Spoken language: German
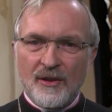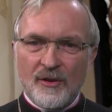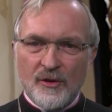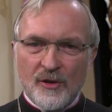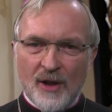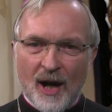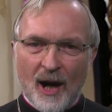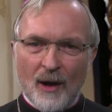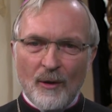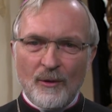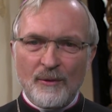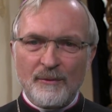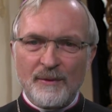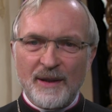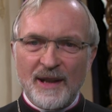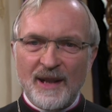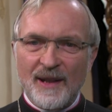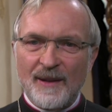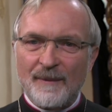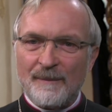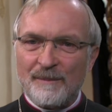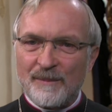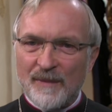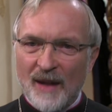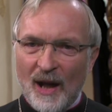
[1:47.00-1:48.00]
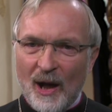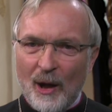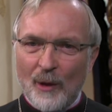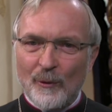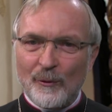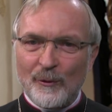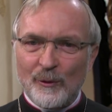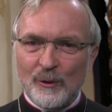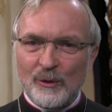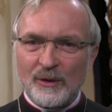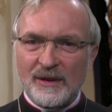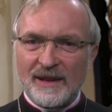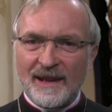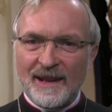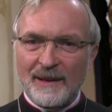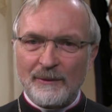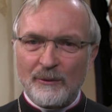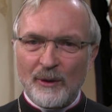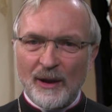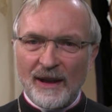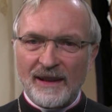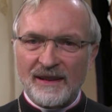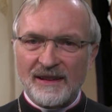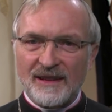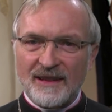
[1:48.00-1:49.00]
Schauen wir auf unsere
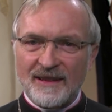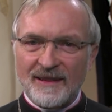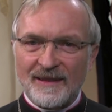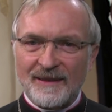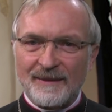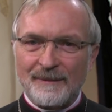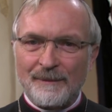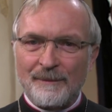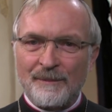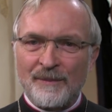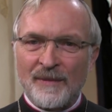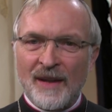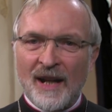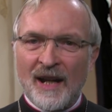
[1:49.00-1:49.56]
Wurzeln,